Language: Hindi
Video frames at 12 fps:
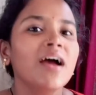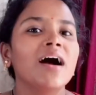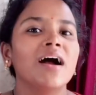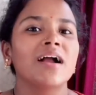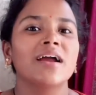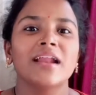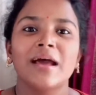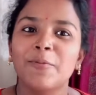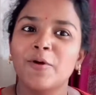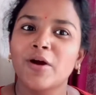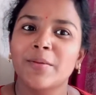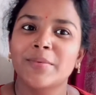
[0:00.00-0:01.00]
अगर आप
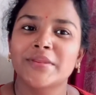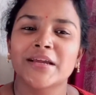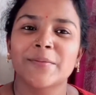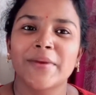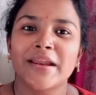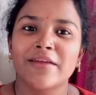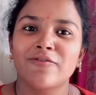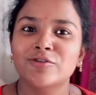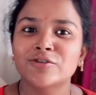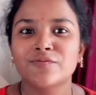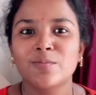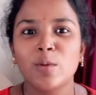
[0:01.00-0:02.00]
लोग अभी तक मेरे वो
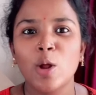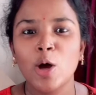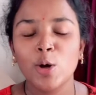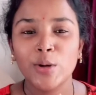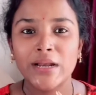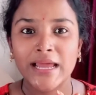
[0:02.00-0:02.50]
उस ब्लॉग को